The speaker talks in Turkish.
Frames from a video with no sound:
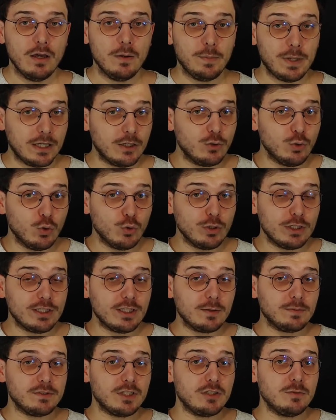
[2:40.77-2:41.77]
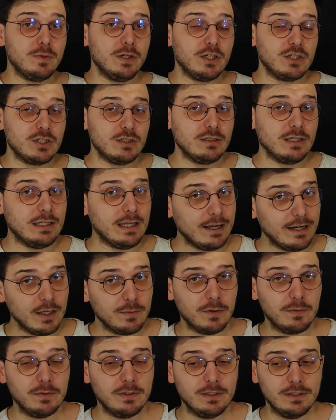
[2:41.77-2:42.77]
Peki doğru kitap seçmek için neler
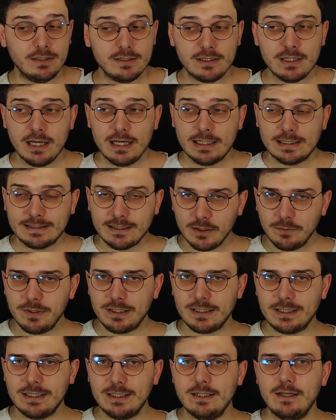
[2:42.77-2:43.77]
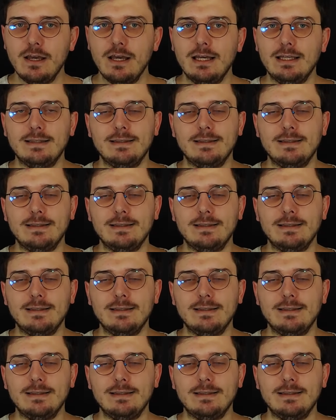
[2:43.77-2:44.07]
yapabiliriz? Tabii ki